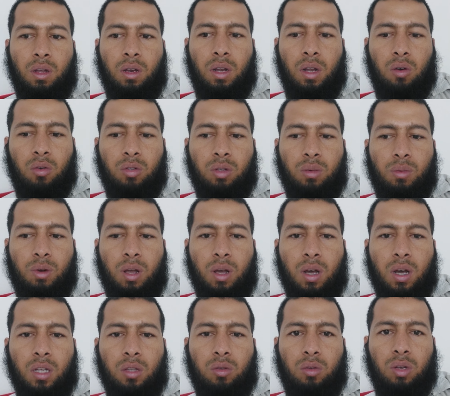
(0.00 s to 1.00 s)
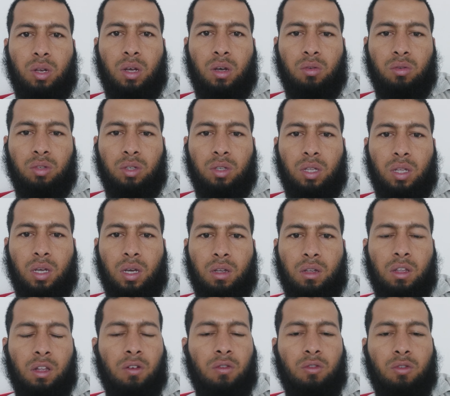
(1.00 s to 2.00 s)
ना उससे मुलाकात हुई ना उसे देखा
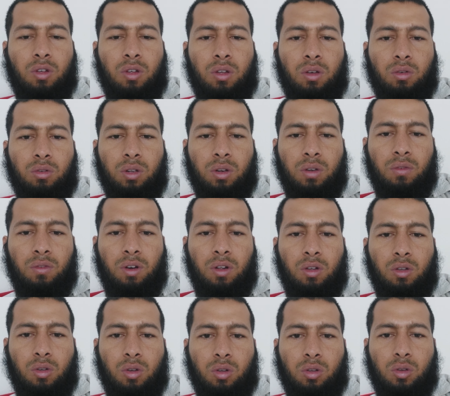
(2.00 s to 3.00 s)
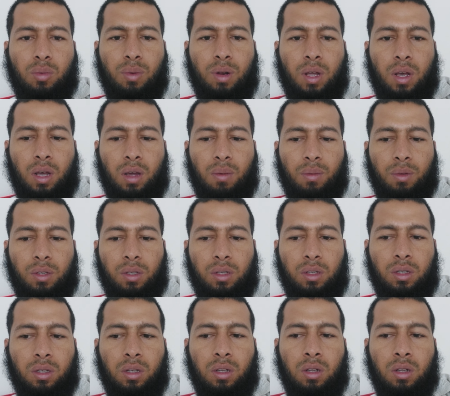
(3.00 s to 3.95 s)
सिर्फ वही उसने वीडियो जो एक दो बना के भेजी